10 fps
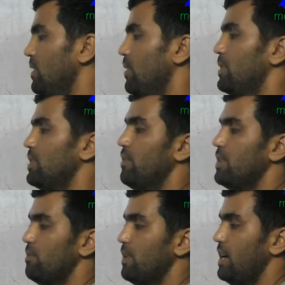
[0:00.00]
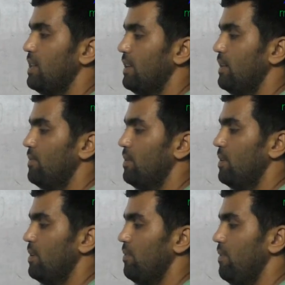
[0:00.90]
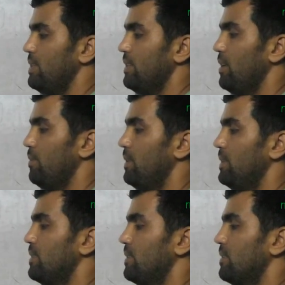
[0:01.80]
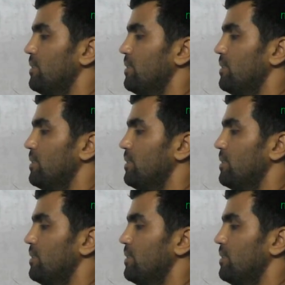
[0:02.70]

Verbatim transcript: डोमेस्टिक वेस्ट में क्या आता है वेजिटेबल्स